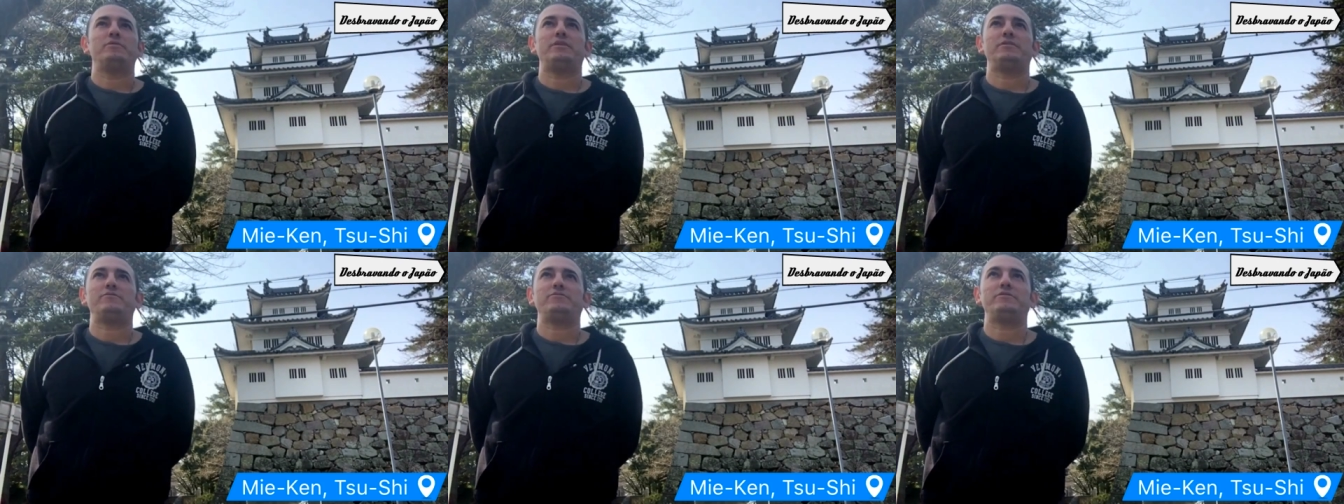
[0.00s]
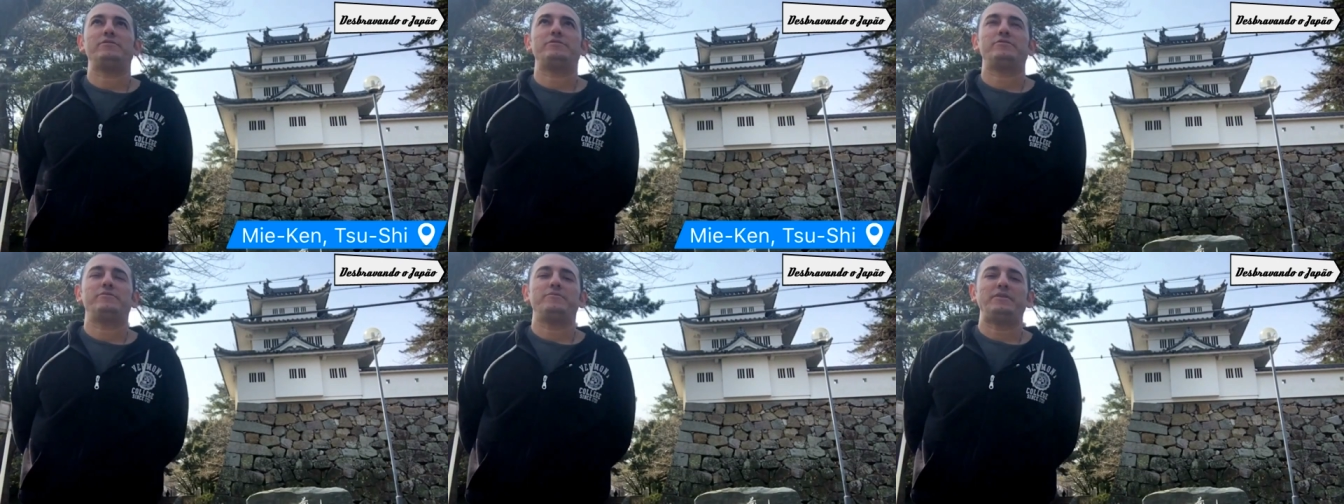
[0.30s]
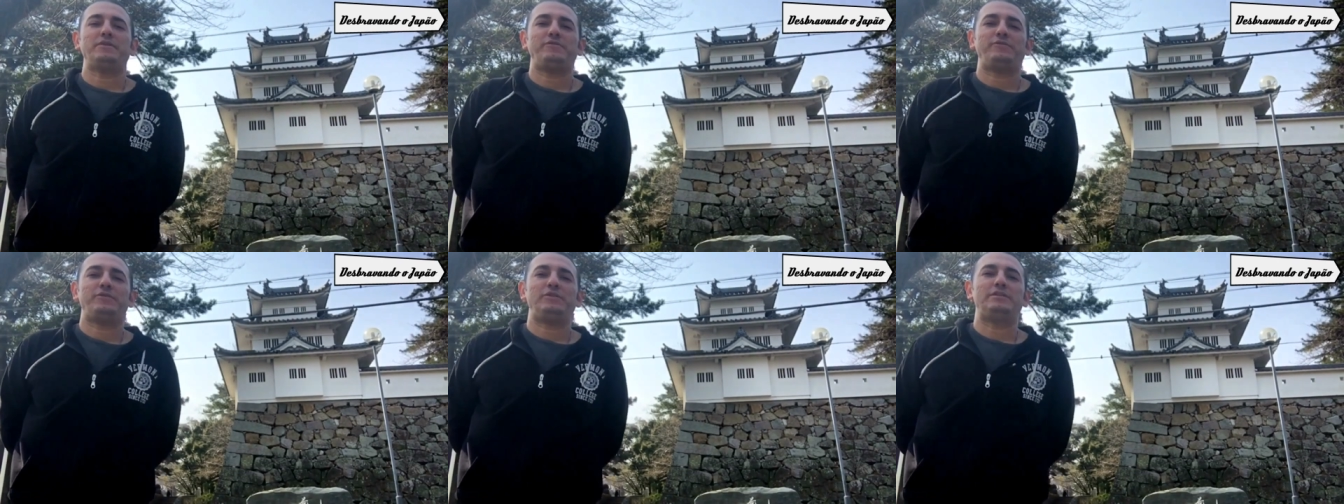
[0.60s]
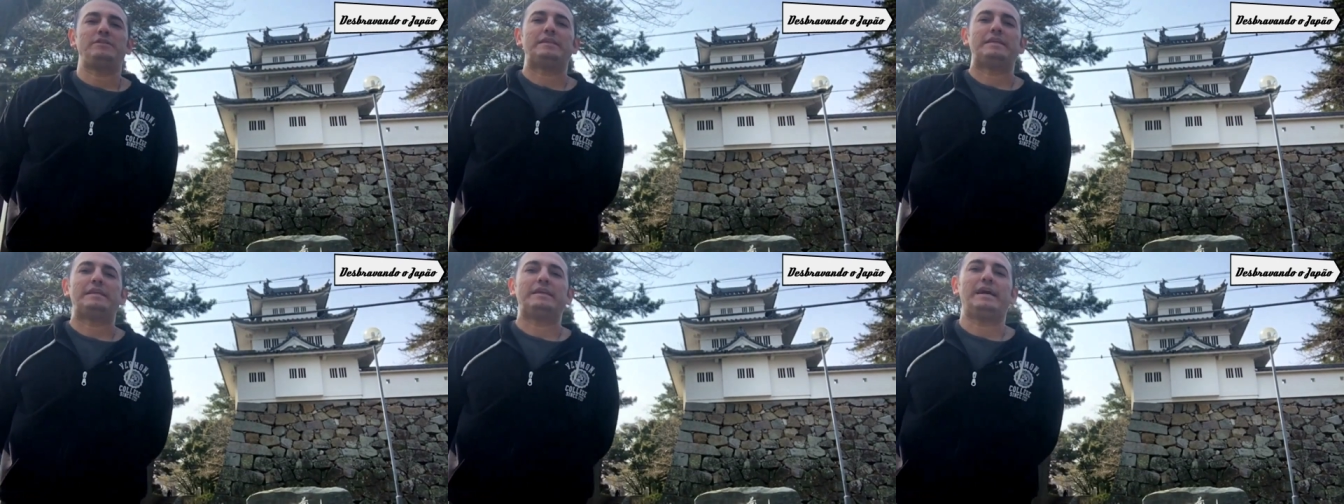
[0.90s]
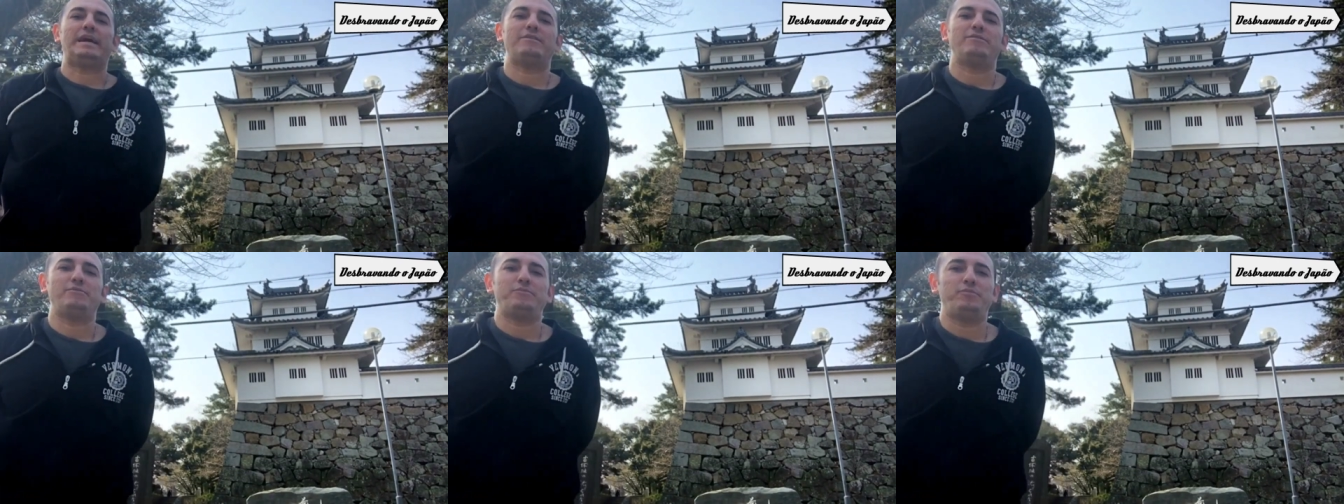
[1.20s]
Uma das coisas que eu mais fico
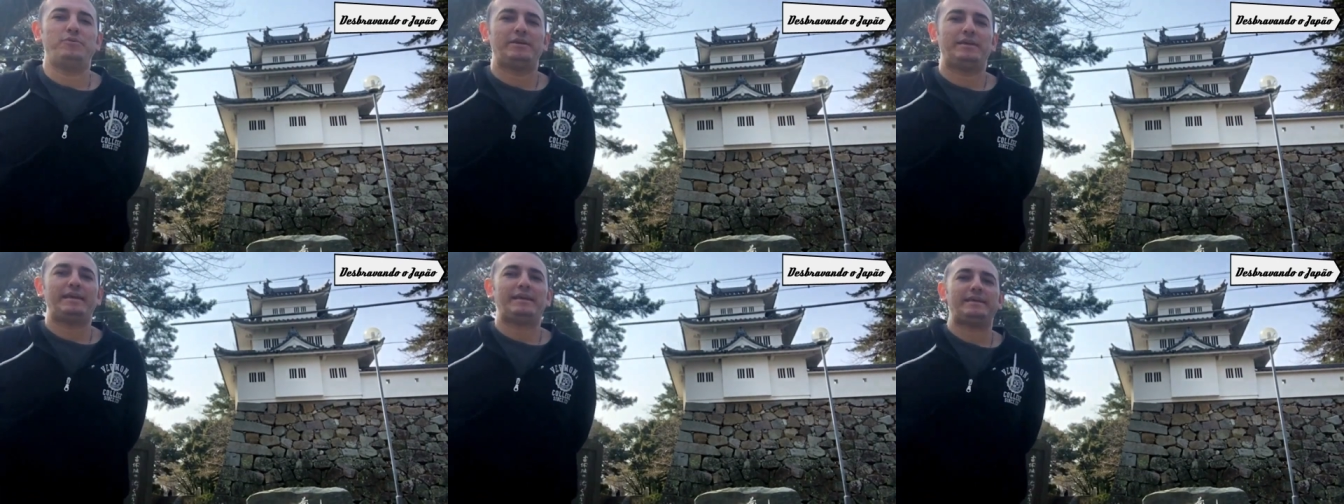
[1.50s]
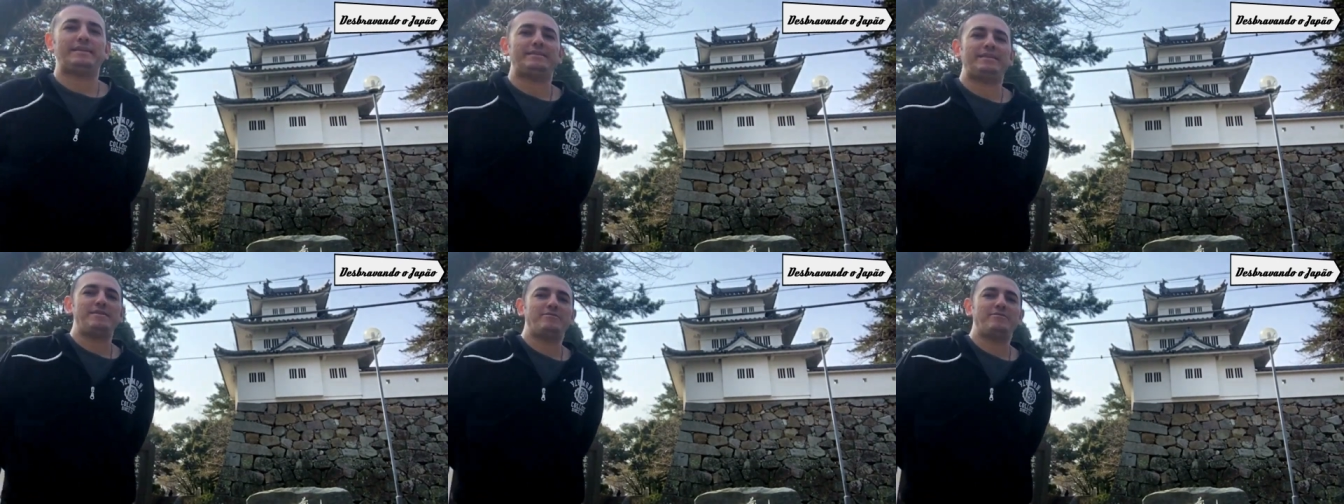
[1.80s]
intrigado é por que,